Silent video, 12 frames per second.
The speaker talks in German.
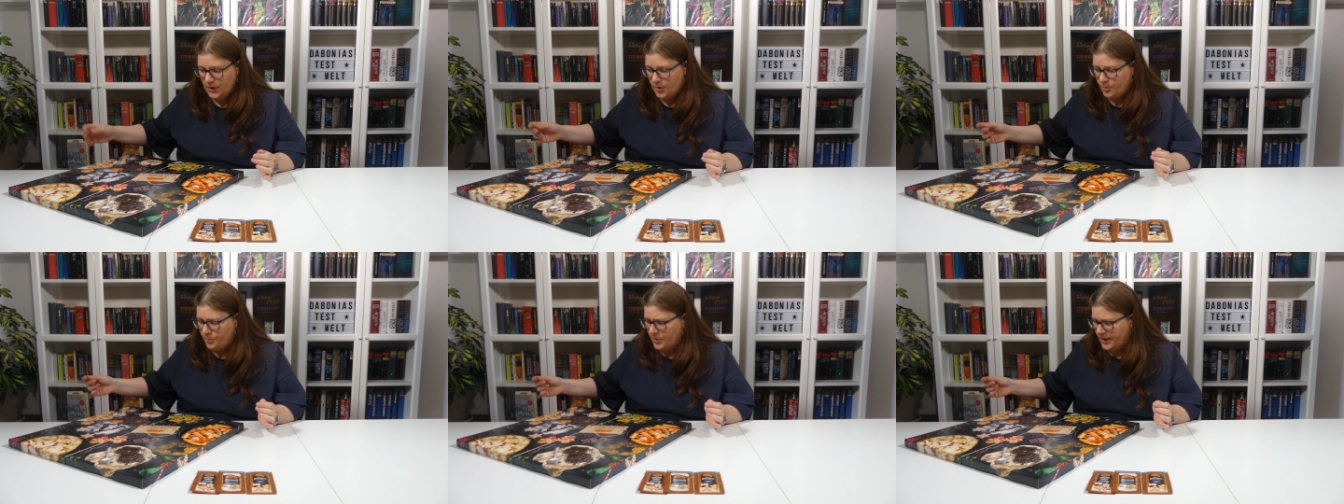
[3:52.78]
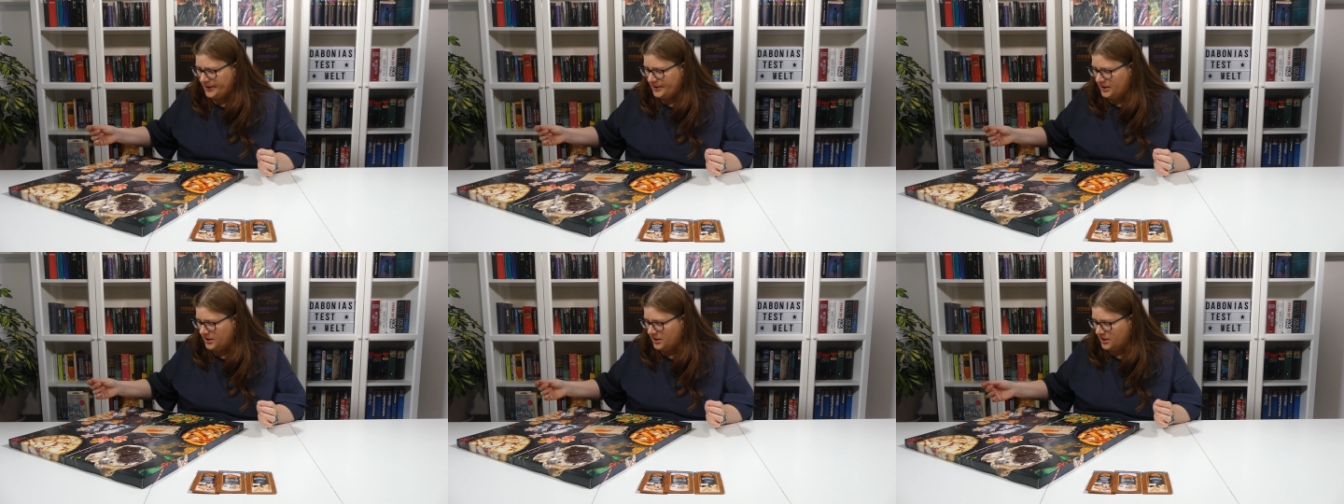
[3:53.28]
Bei
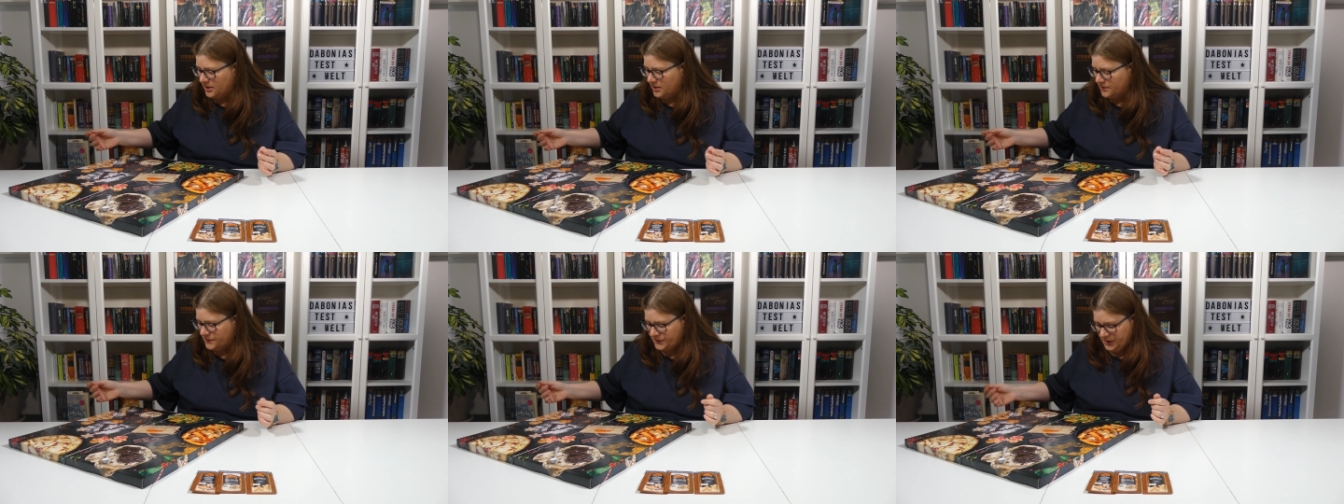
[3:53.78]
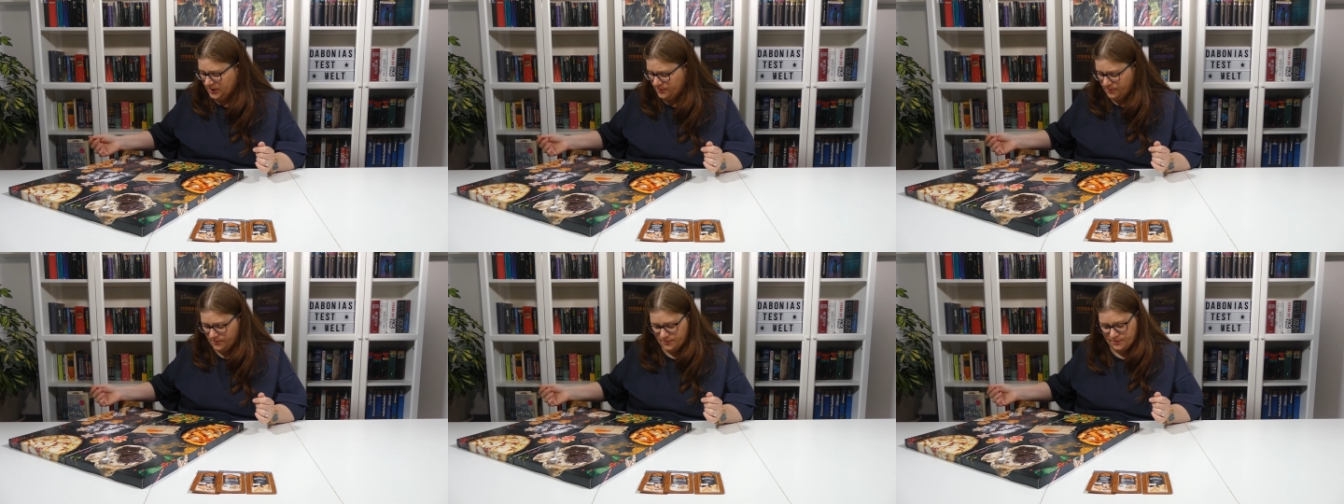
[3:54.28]
der 4,
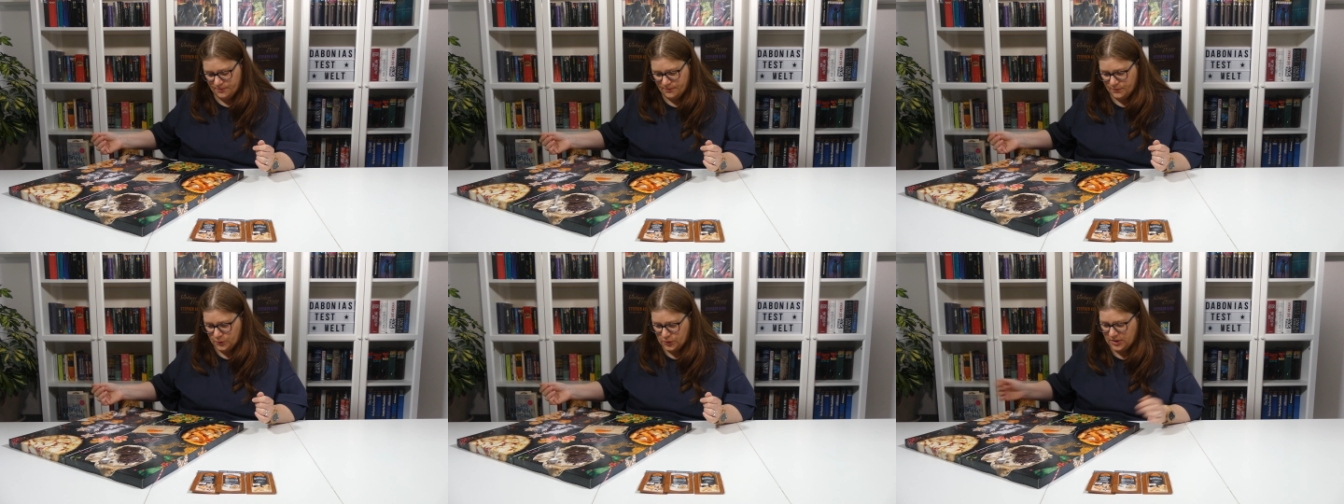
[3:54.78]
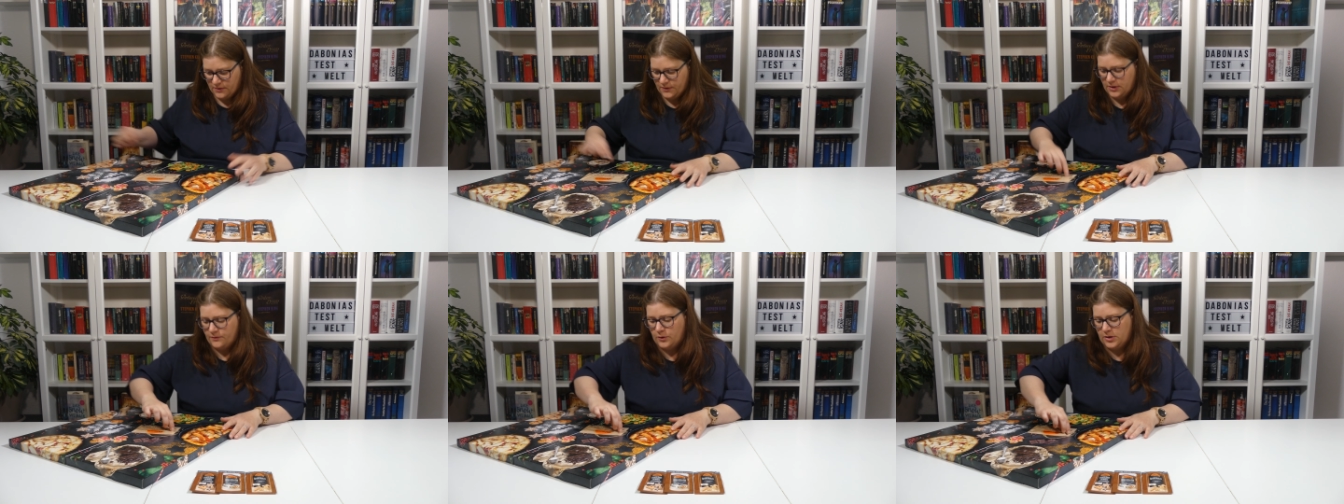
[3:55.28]
wo ist denn die
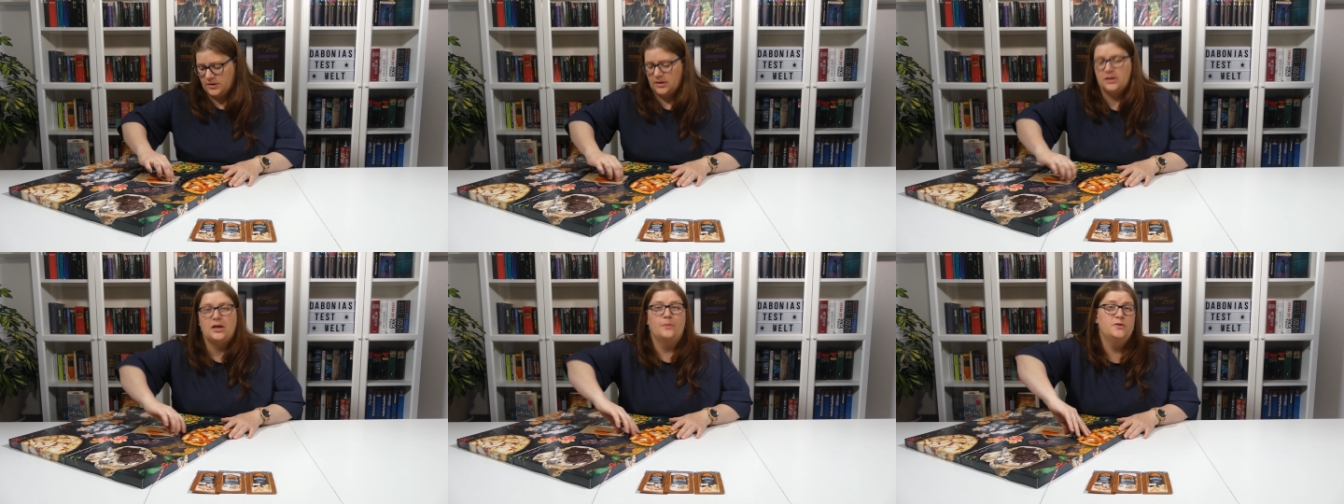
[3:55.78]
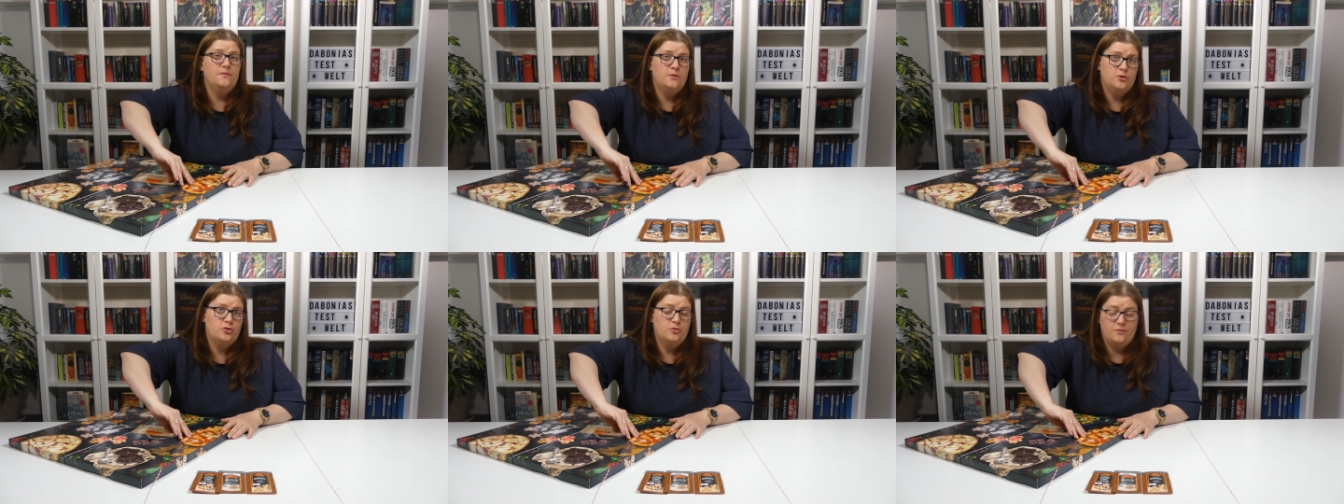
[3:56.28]
4? Ich wollte gerade sagen, ich habe sie
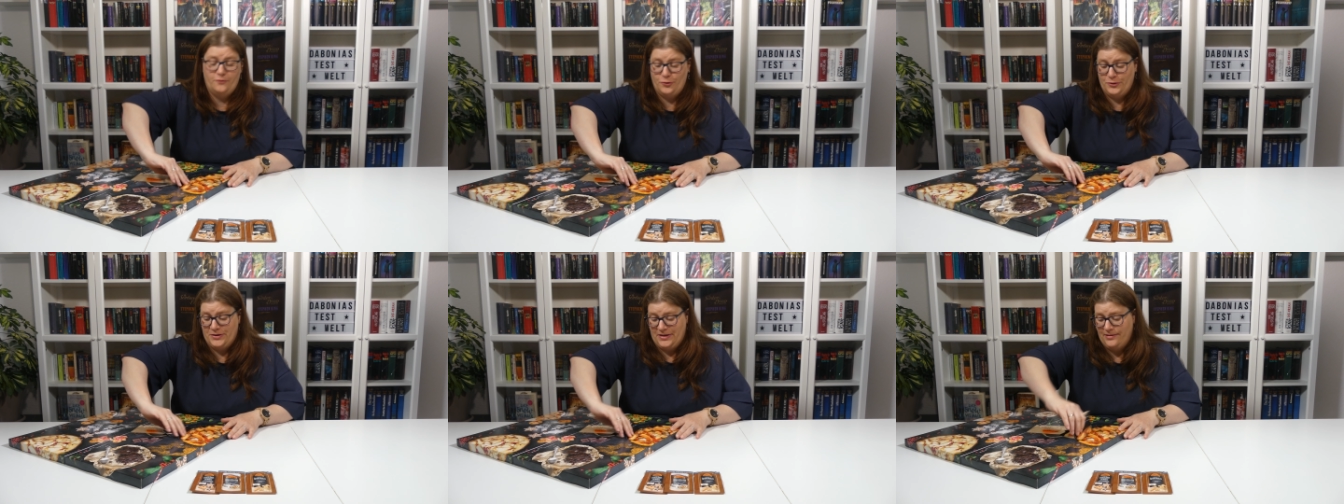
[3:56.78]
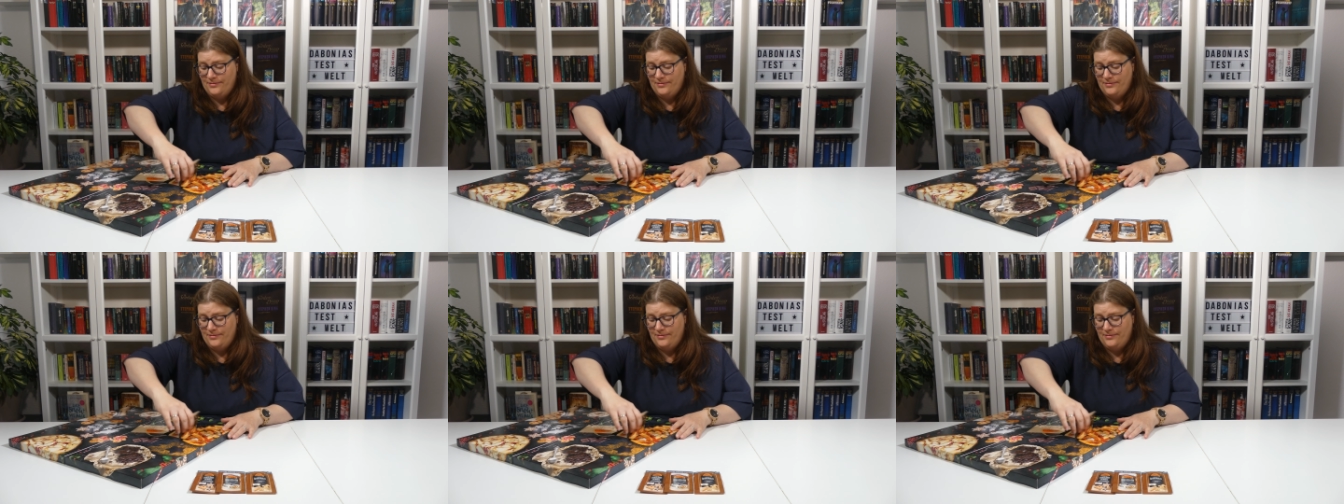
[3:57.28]
vorhin schon auch gesehen